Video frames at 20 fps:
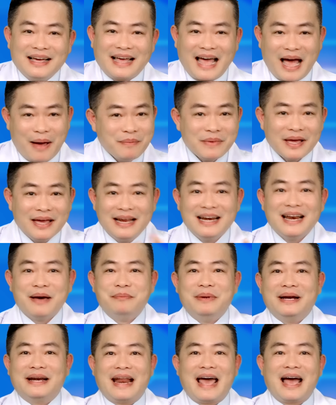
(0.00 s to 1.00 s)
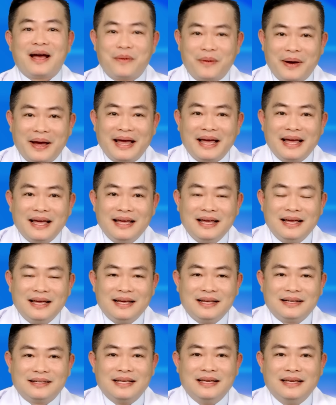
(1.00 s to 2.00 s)
cảm nghĩ là mình đang khỏe
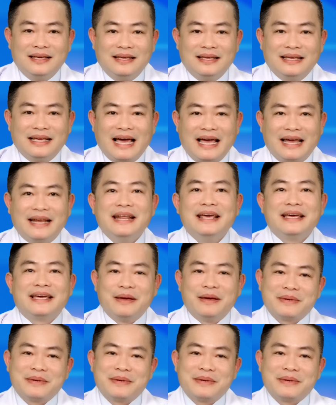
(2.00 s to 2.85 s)
thì hãy đi